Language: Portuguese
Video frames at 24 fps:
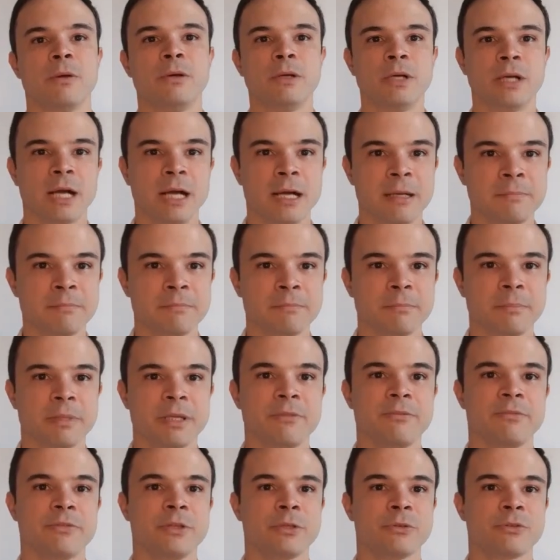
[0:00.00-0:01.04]
Olá,
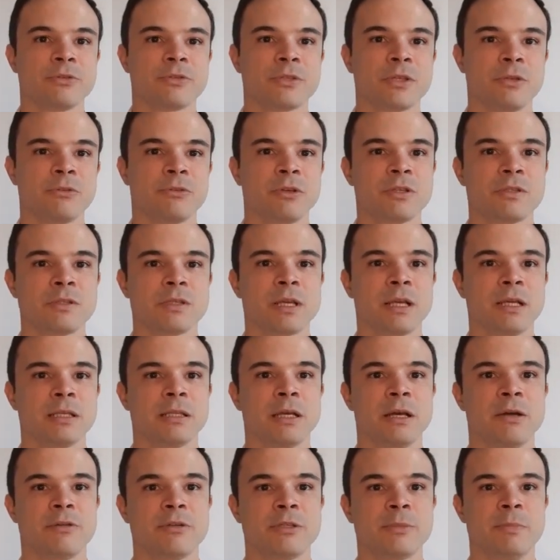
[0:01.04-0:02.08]
bem-vindos ao nosso
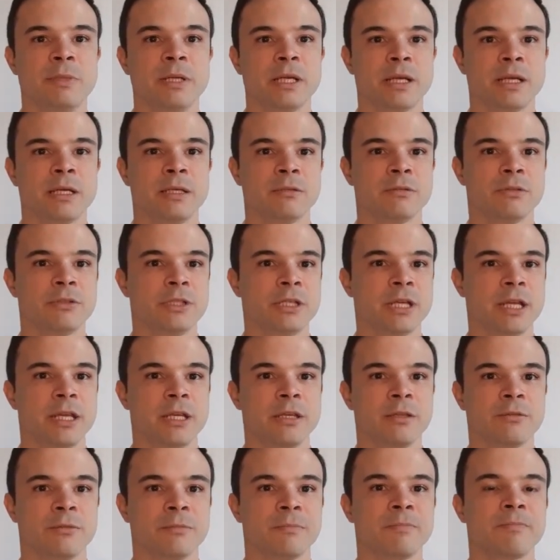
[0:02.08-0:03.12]
canal Explicando
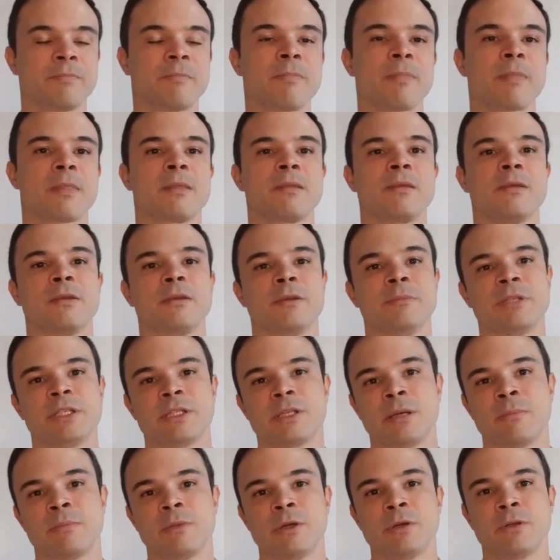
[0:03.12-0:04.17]
Direito. Eu me
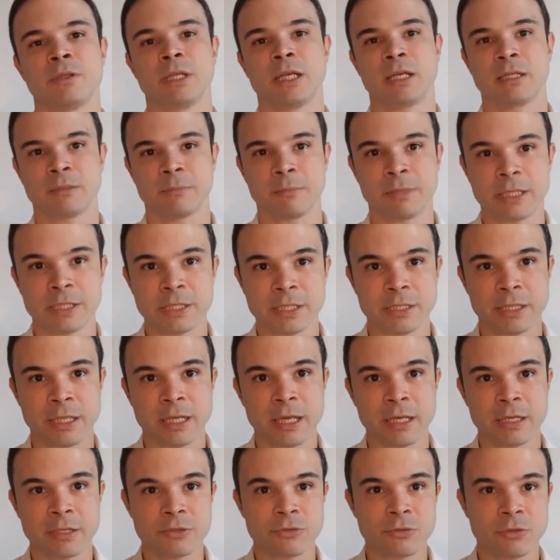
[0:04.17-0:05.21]
chamo Leonardo
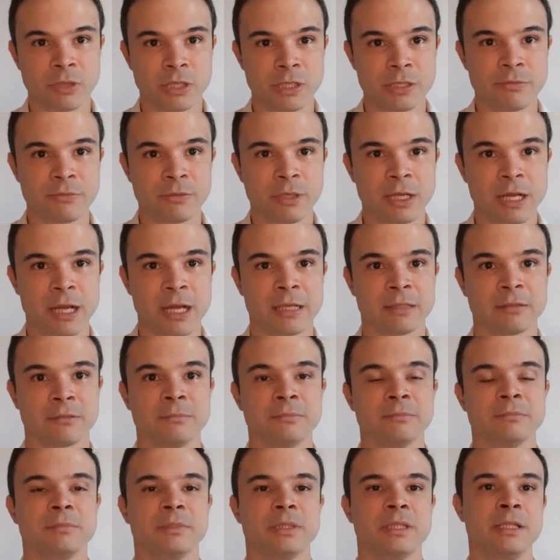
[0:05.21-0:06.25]
Martinelli e sou
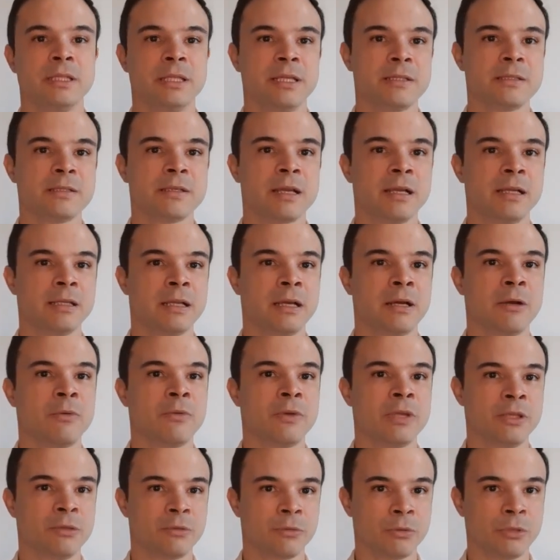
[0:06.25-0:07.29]
advogado. E nesse
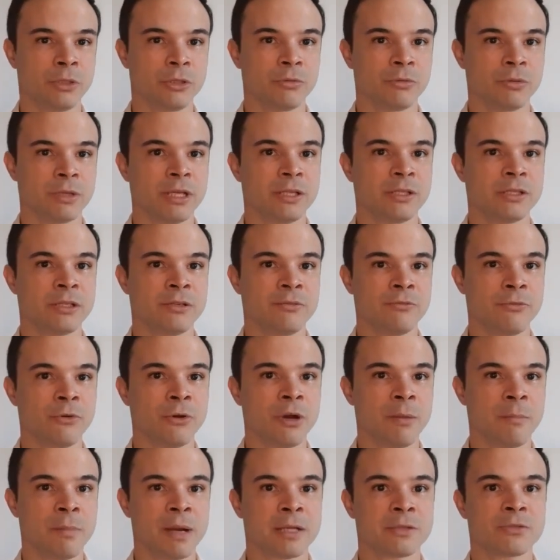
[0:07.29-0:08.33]
canal o intuito é te
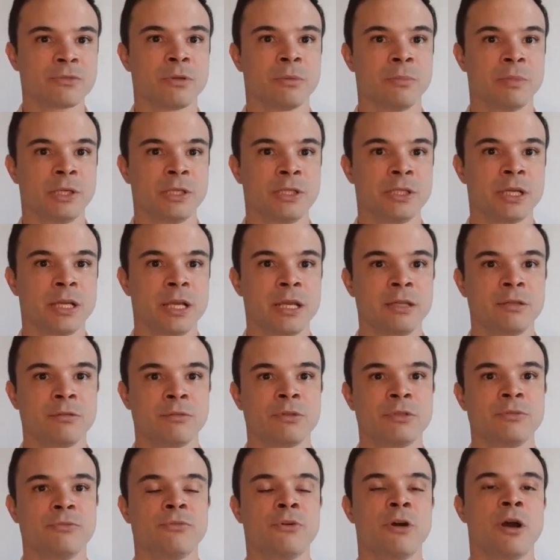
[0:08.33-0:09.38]
informar sobre
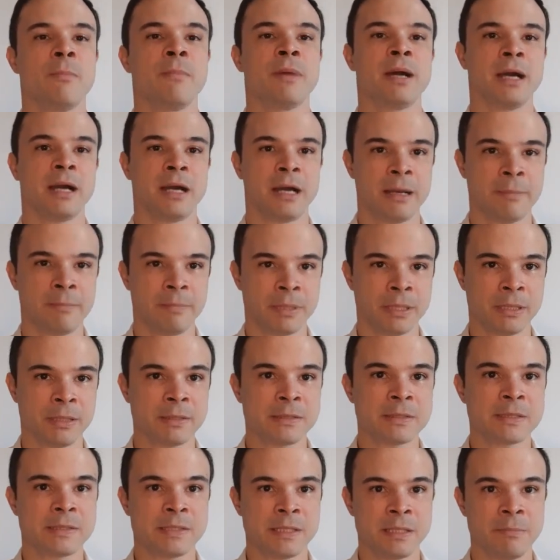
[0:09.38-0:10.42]
direito de forma
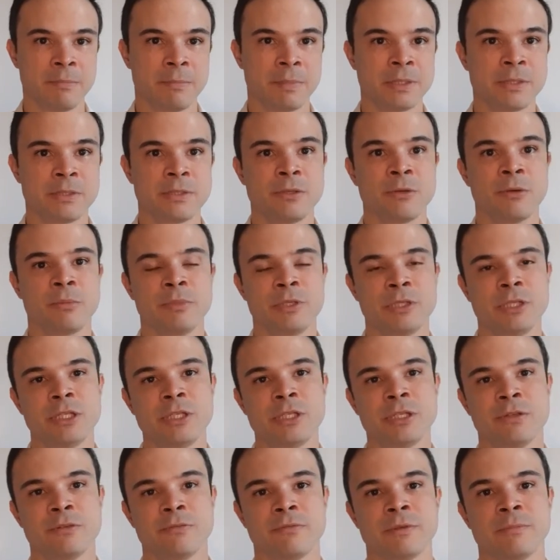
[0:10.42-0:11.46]
rápida, simples e
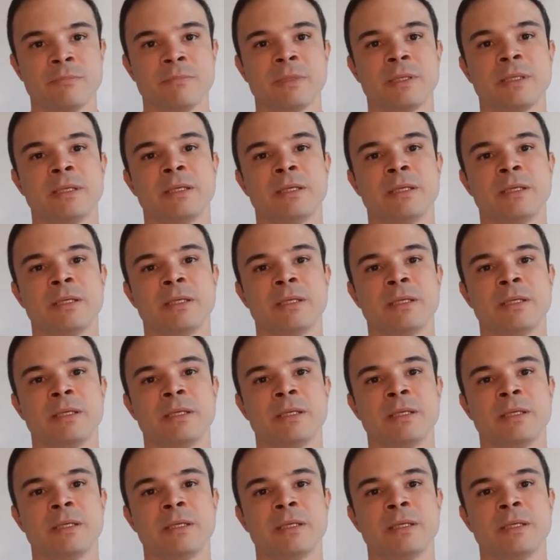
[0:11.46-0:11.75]
objetiva.